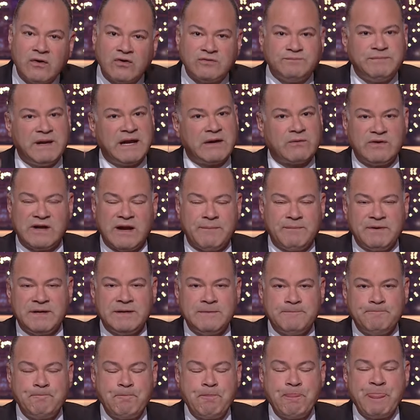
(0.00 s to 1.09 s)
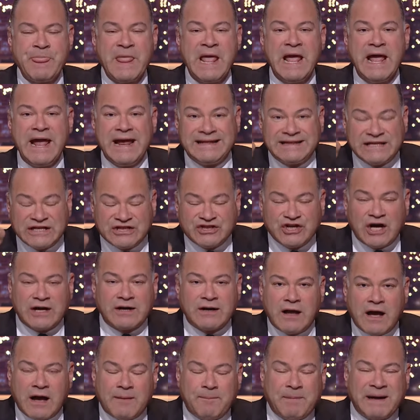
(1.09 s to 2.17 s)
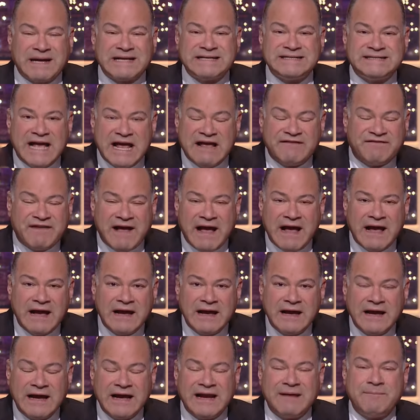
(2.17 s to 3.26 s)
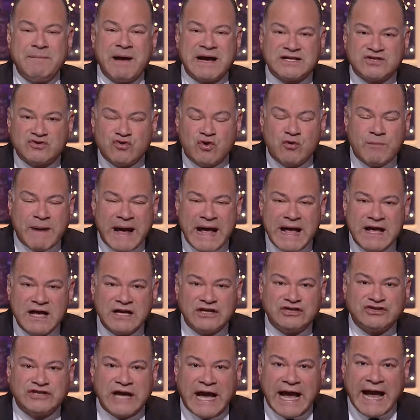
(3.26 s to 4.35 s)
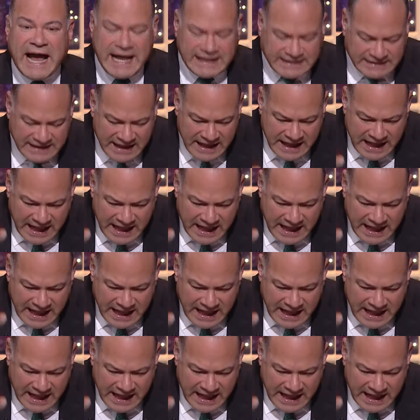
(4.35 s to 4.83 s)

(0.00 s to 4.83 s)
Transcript: خد بالك والنبي انتشار الاخبار الزائفه المكذوبه الشائعات